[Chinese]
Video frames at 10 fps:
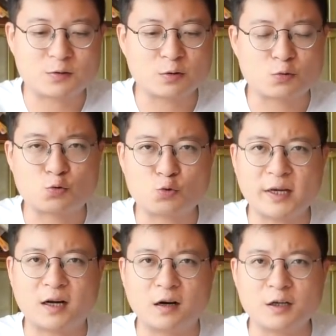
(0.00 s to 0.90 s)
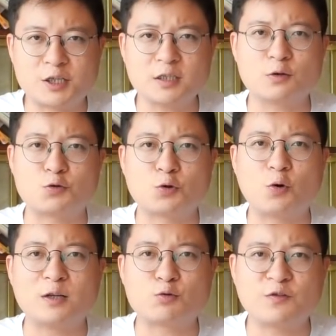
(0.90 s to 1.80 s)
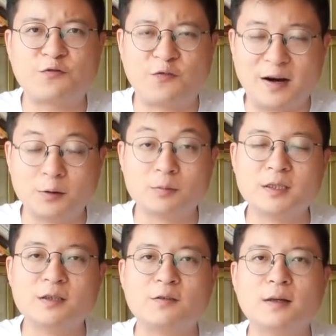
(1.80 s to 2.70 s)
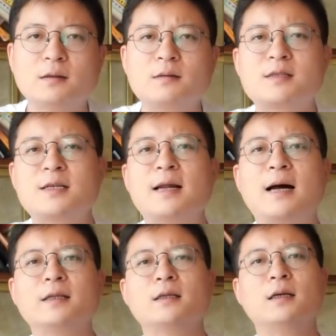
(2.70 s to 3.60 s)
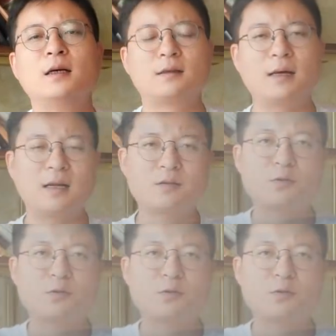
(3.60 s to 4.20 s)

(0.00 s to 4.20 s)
就是最核心的区块、最繁荣的地方。那在哪里呢？当然